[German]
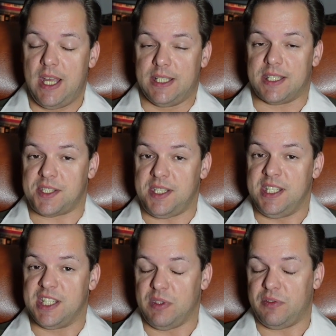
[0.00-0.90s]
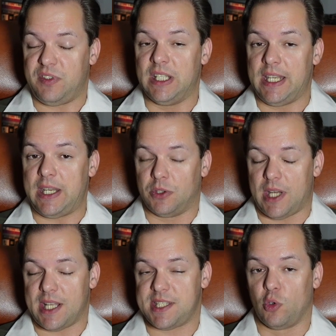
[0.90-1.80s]
dass diese wie viele
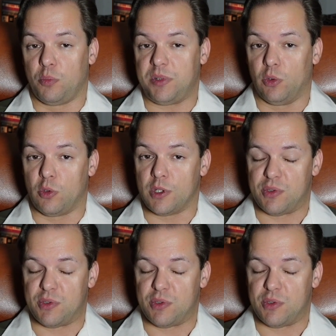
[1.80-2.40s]
Neonazi-Gruppierungen